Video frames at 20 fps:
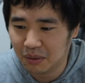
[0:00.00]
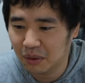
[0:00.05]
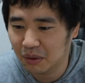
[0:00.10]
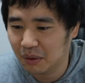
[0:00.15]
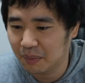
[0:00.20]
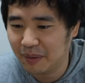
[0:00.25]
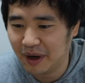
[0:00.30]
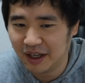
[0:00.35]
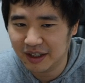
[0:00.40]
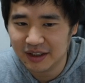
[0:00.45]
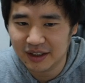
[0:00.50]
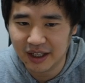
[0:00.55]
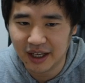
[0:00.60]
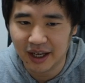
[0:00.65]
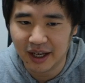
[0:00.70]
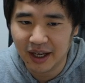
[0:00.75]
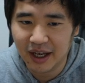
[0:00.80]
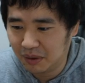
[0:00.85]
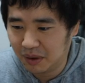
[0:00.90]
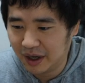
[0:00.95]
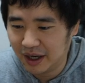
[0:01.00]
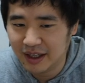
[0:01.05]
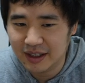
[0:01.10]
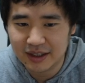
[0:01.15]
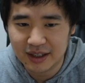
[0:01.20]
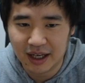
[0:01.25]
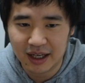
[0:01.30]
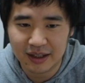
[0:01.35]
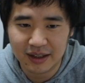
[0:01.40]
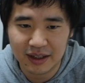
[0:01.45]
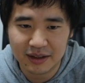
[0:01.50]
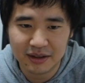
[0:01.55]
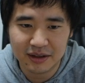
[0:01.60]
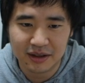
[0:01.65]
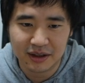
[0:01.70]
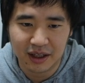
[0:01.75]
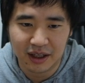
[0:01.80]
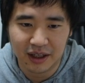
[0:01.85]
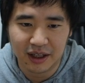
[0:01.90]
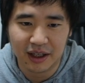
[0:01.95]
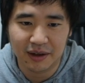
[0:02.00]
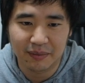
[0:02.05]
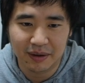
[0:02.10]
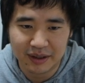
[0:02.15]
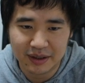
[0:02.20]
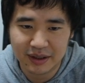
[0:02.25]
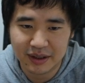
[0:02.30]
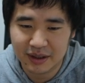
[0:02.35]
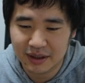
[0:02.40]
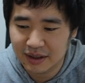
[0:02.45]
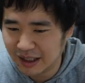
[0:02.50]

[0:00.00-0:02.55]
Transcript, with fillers: このページで返済手続きができます